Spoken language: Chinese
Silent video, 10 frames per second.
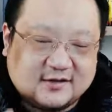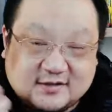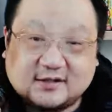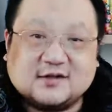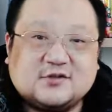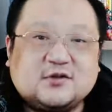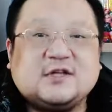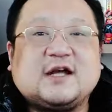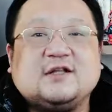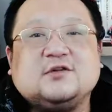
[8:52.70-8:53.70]
尽了最
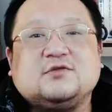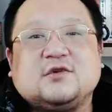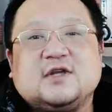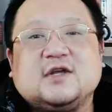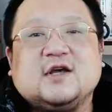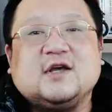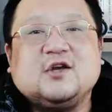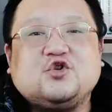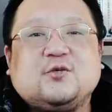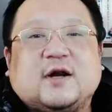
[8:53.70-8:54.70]
大的努力
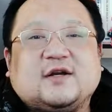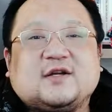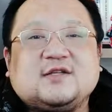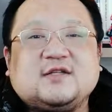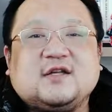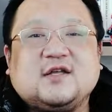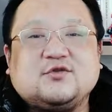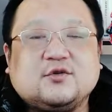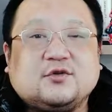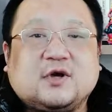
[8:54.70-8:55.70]
去把这个系列
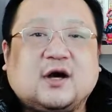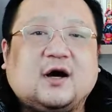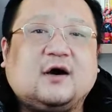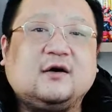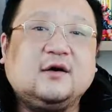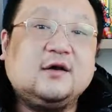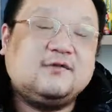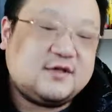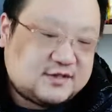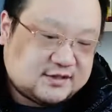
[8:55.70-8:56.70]
做做好。
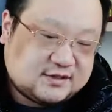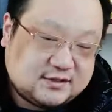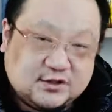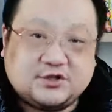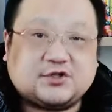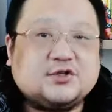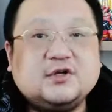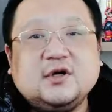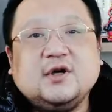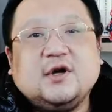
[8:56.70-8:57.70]
因为其
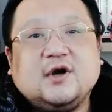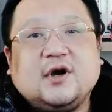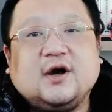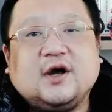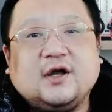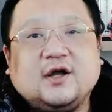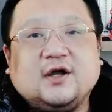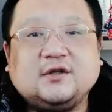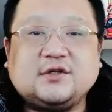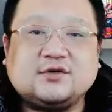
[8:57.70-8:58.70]
实，
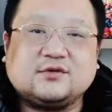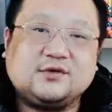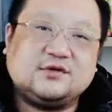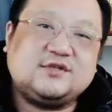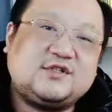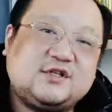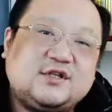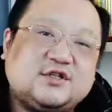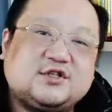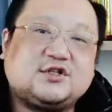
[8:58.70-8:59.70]
呃，这种游戏
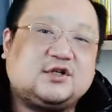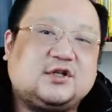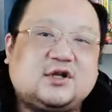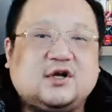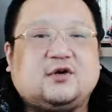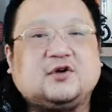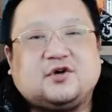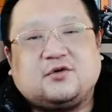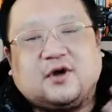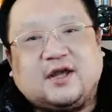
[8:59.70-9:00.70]
历史的或者
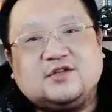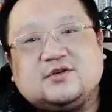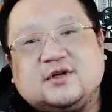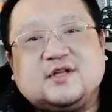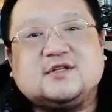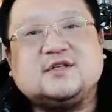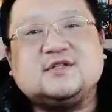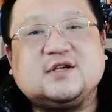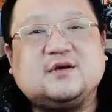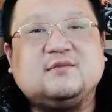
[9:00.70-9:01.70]
怀旧类型的
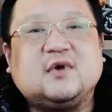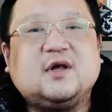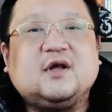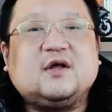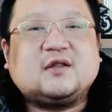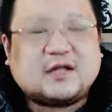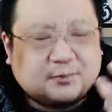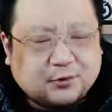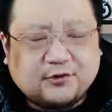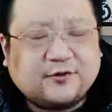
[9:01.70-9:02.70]
节目。它的
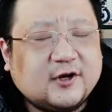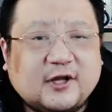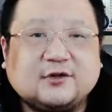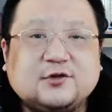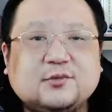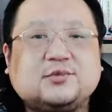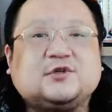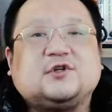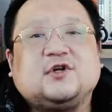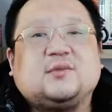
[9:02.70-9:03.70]
播放量都不
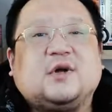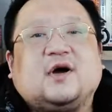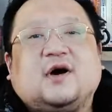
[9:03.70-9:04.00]
是特别